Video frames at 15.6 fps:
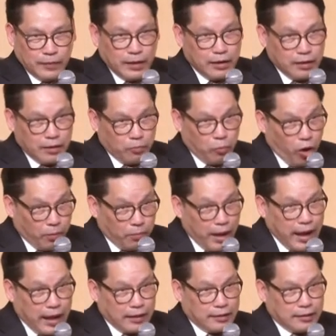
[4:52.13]
นี่คือบรอดแบ
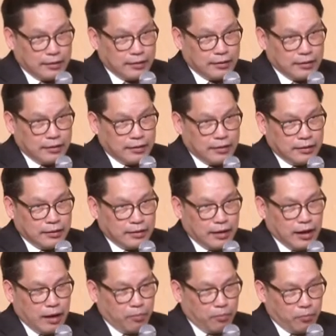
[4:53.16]
นด์
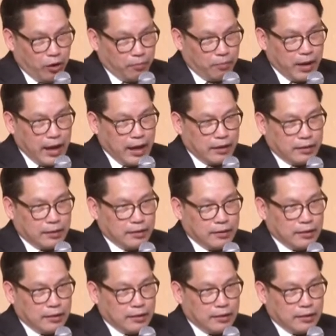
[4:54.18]
นะครับบรอดแบนด์